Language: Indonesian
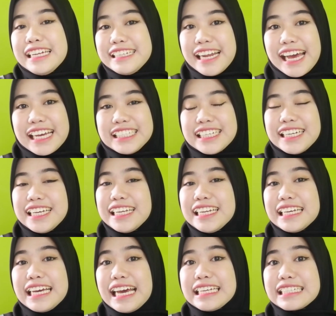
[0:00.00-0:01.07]
Nah, jadi
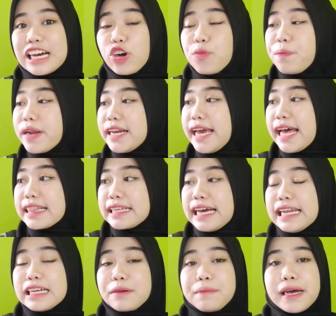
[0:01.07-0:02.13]
ini guys, aku
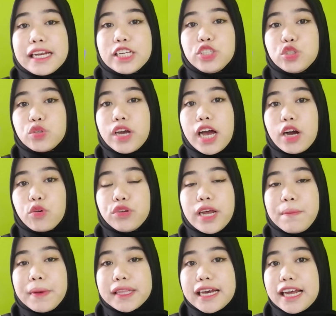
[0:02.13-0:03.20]
perlihatkan kemarin juga aku
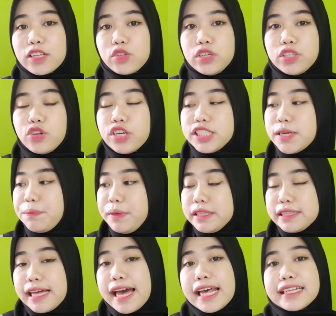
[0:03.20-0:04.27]
dapat kartu Indonesia
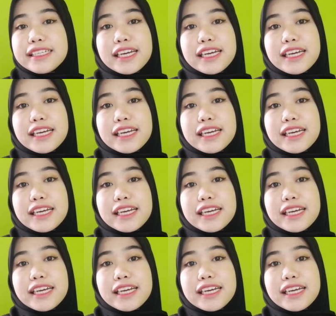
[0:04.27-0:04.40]
Pintar.